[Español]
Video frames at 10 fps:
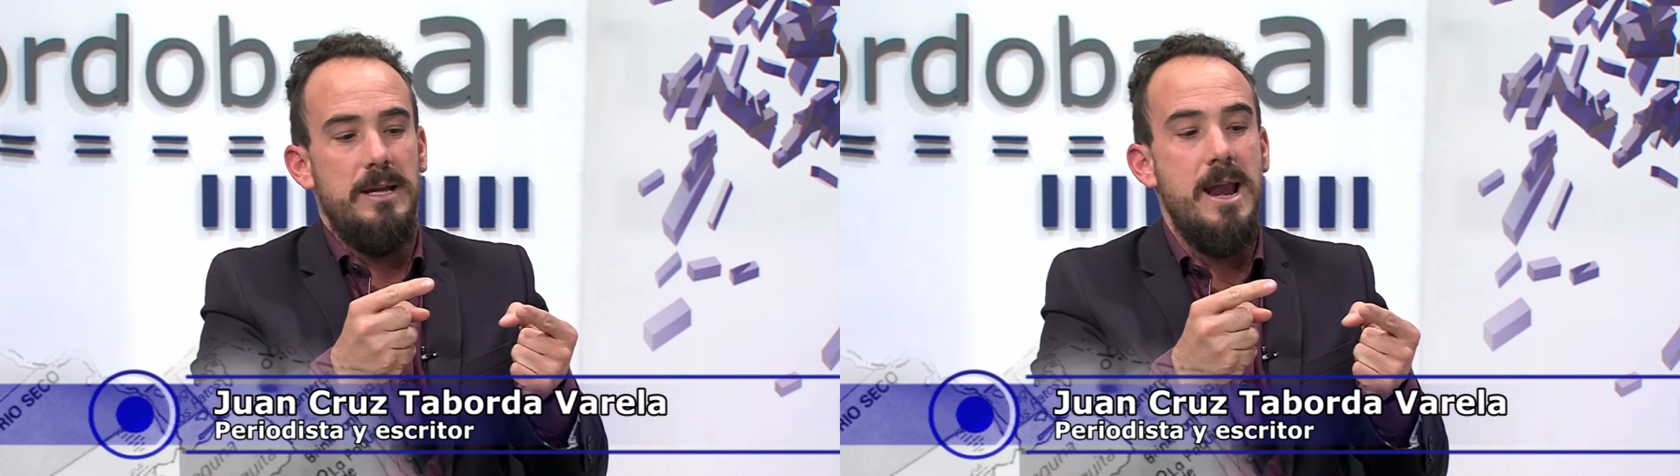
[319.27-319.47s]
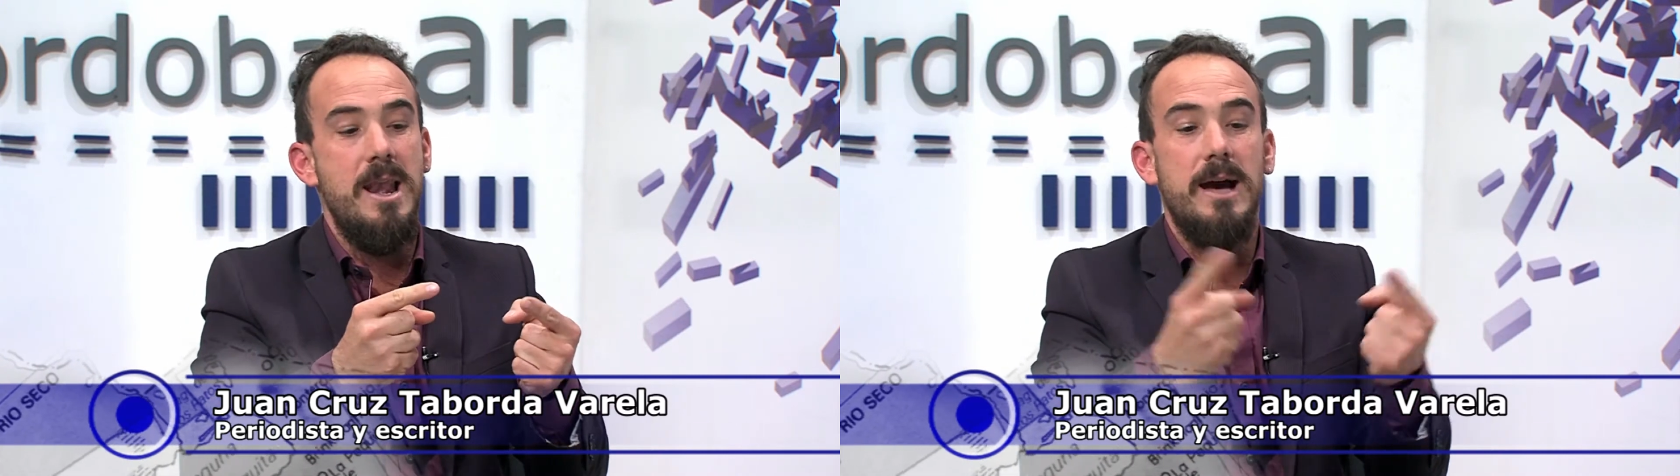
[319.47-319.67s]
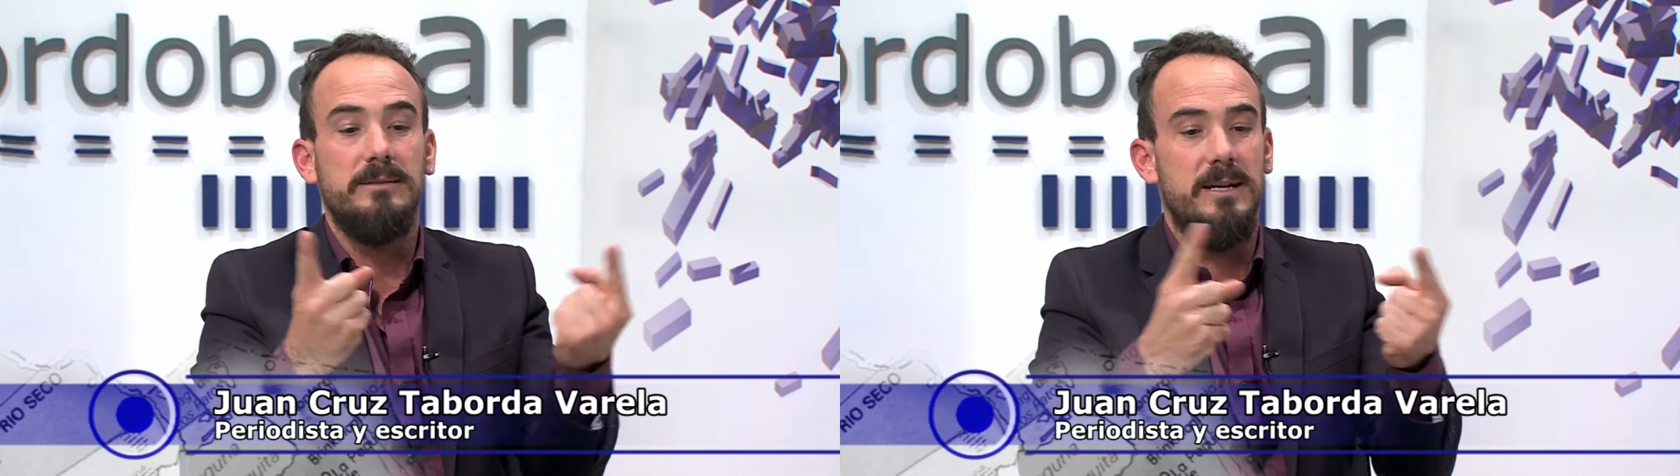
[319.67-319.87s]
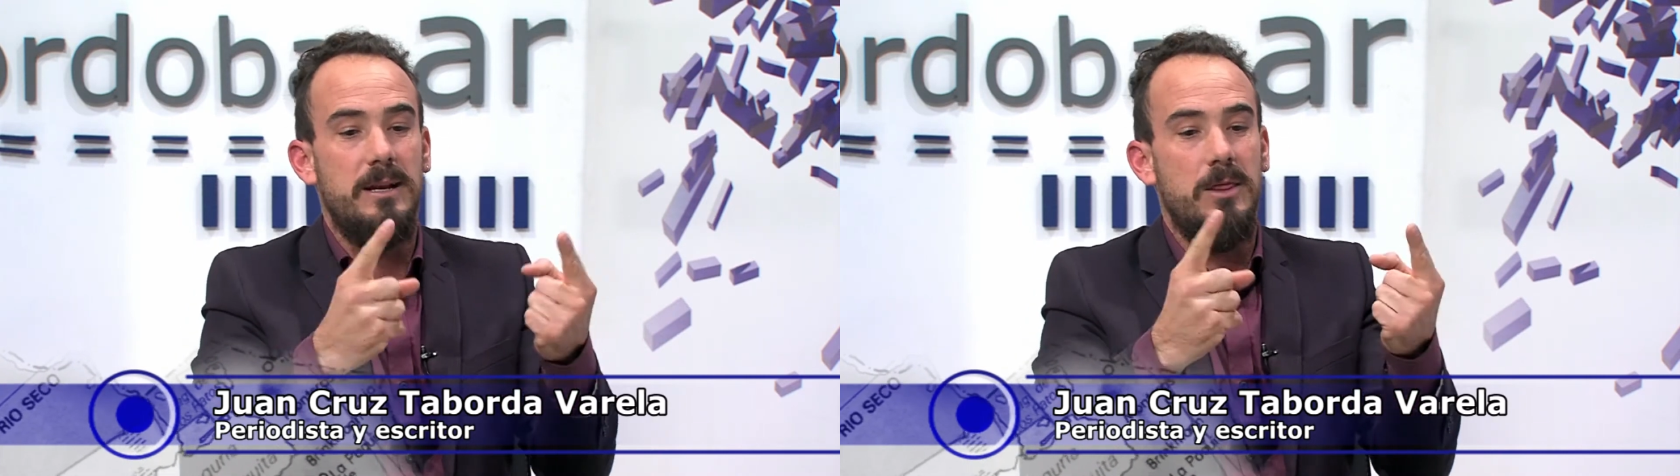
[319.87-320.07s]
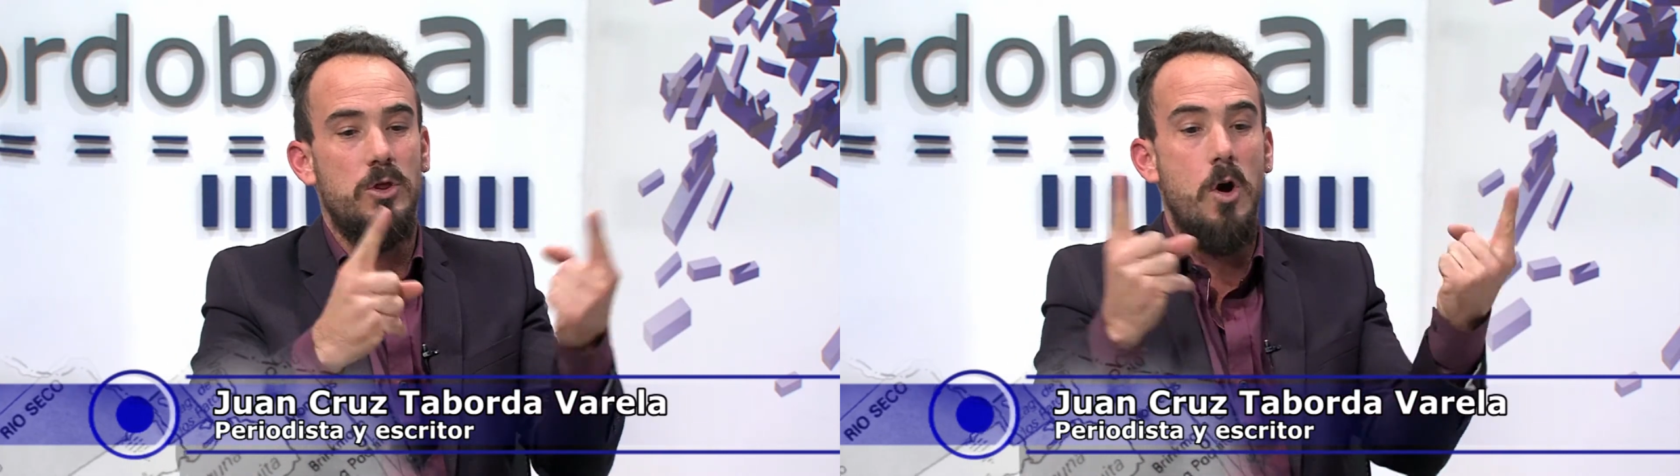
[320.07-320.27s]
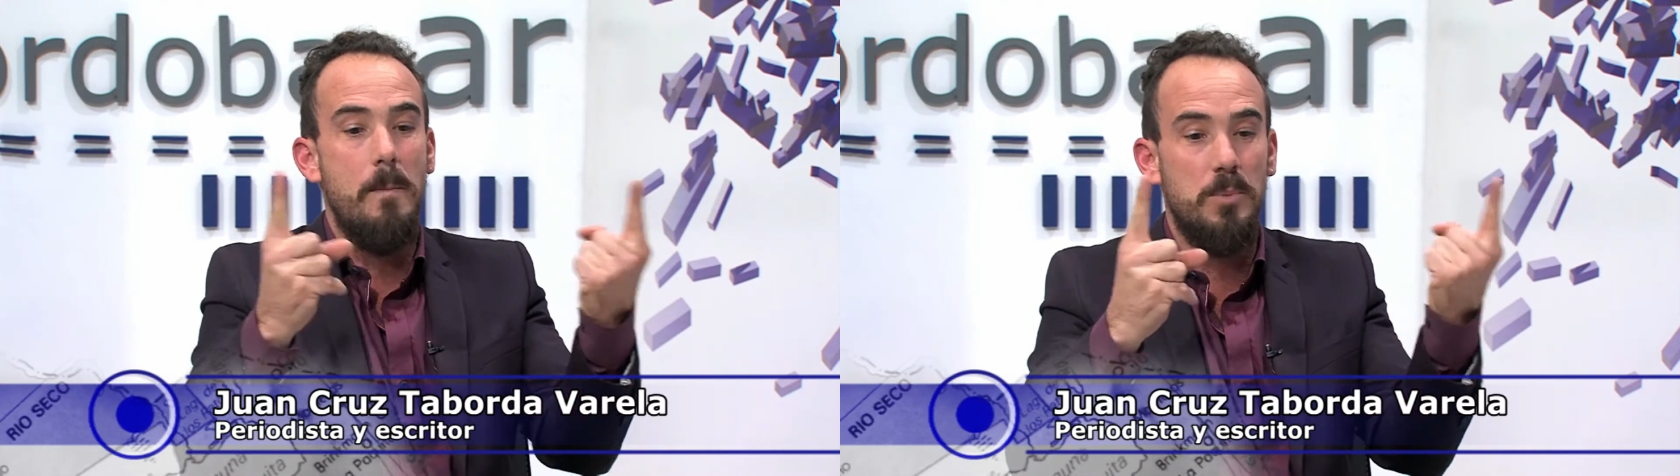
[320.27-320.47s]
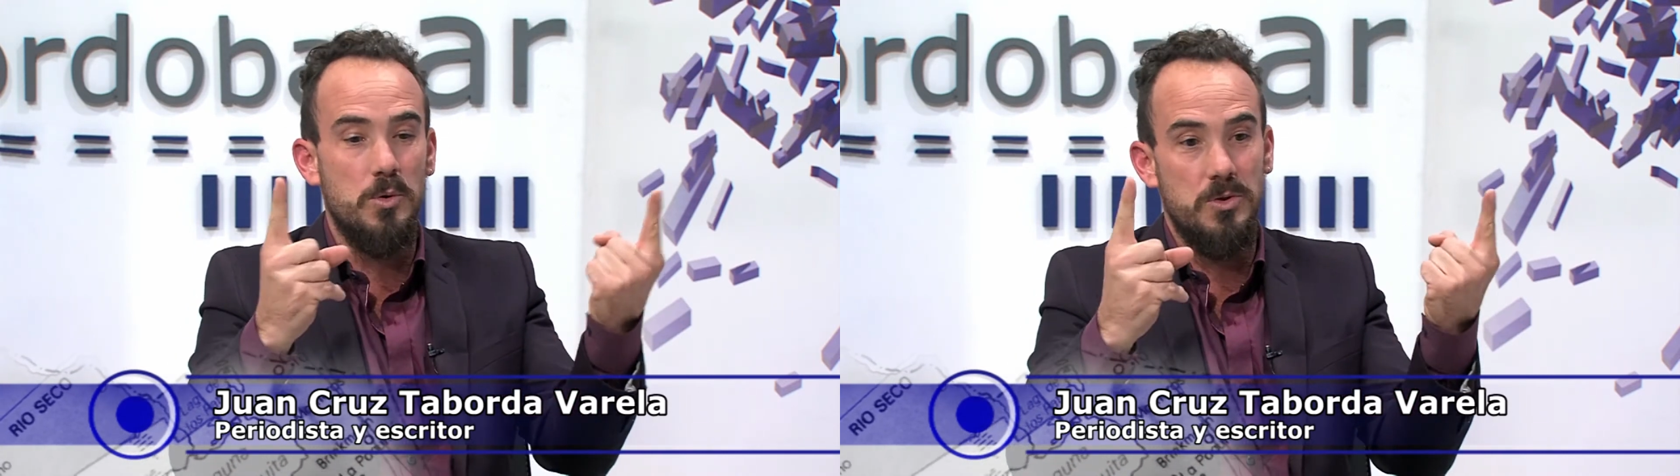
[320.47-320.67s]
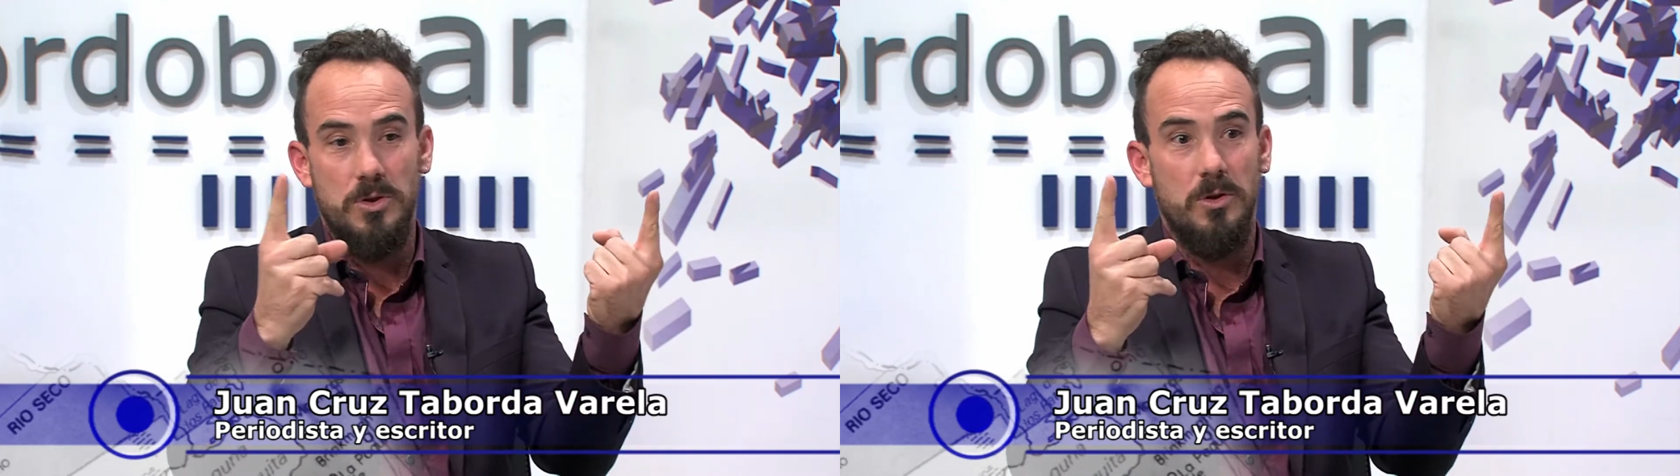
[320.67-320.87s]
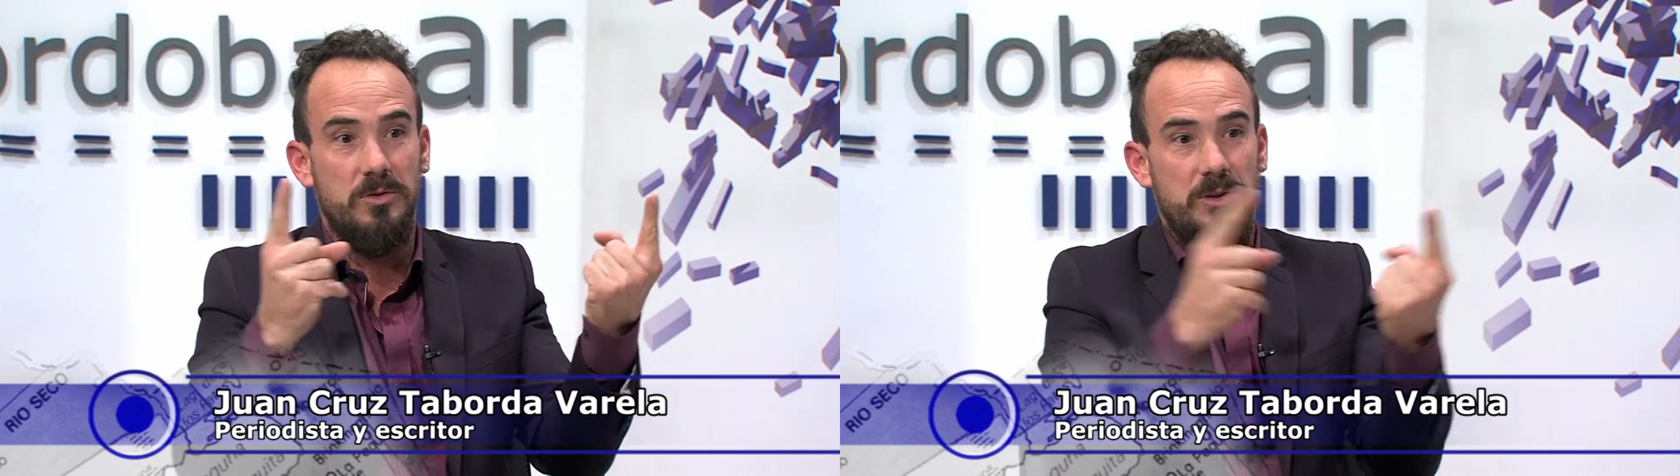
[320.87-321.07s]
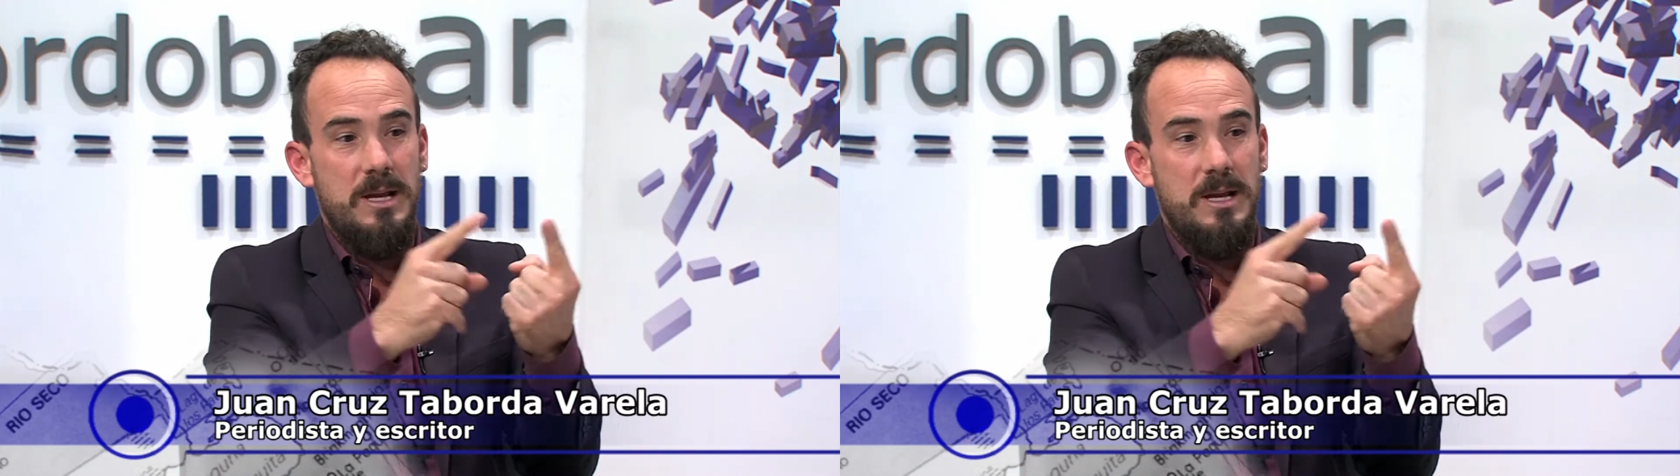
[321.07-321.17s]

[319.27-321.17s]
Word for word: enlazar dos puntos